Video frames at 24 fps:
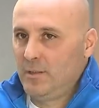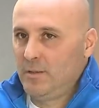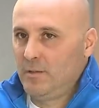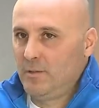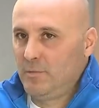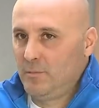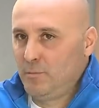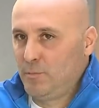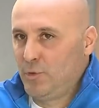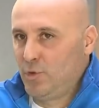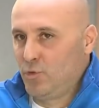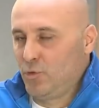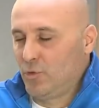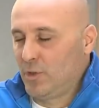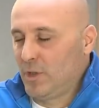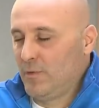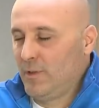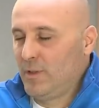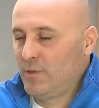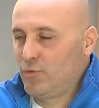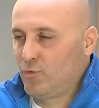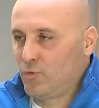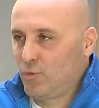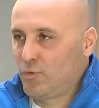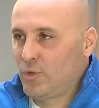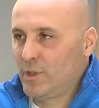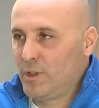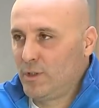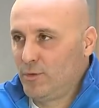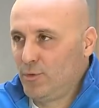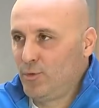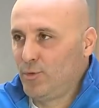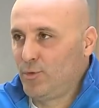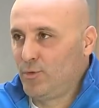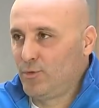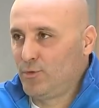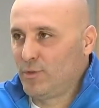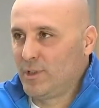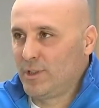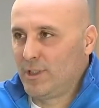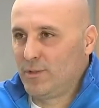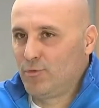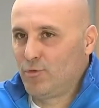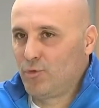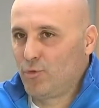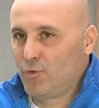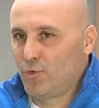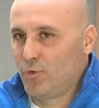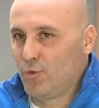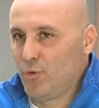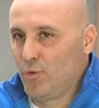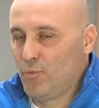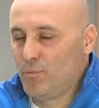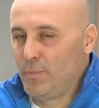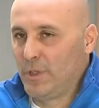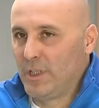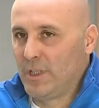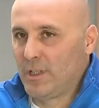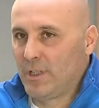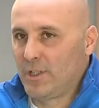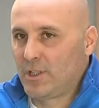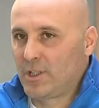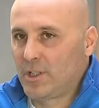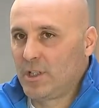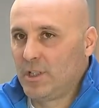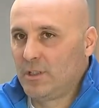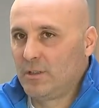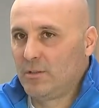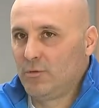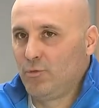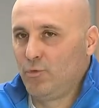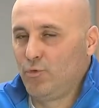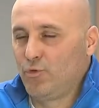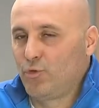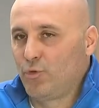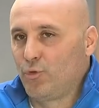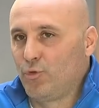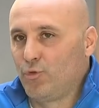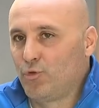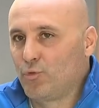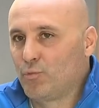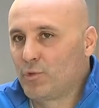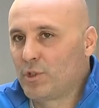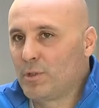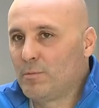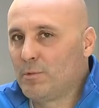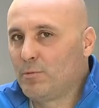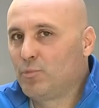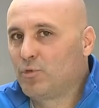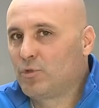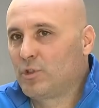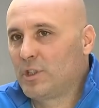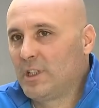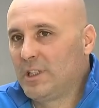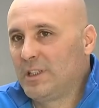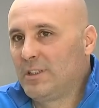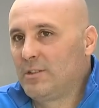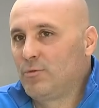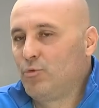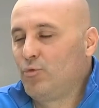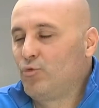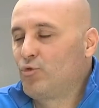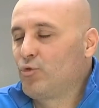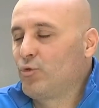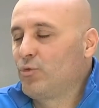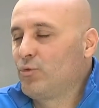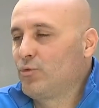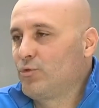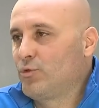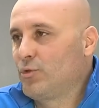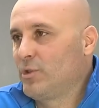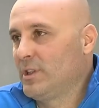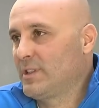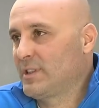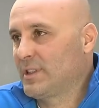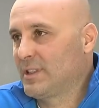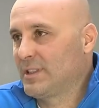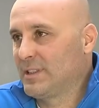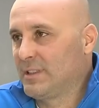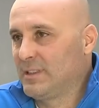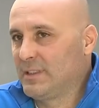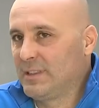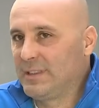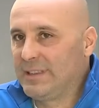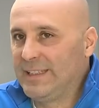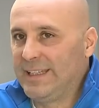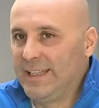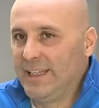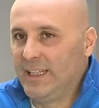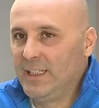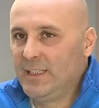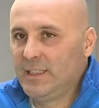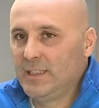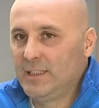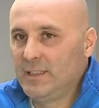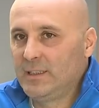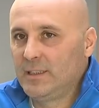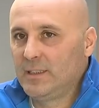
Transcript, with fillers: birçok defa soru alıyoruz zaten. Çok ön plana çıkan üç oyuncumuz ama bu sadece üç oyuncuyla sınırlı değil.